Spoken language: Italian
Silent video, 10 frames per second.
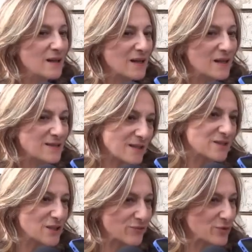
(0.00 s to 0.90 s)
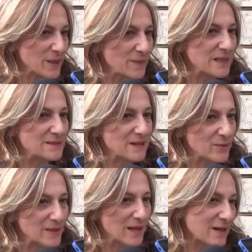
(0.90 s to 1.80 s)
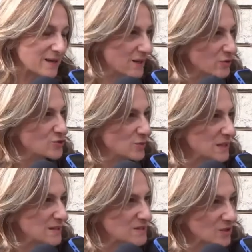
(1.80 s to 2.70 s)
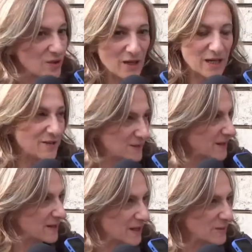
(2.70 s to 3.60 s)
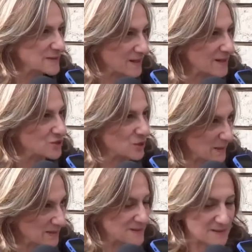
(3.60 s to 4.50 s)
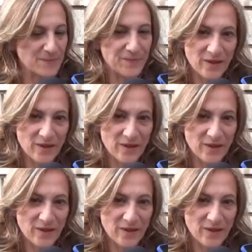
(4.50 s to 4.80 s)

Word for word: eh, sentita fortemente, quindi anche dal nostro Ministro, ed evitare che questa legge passi.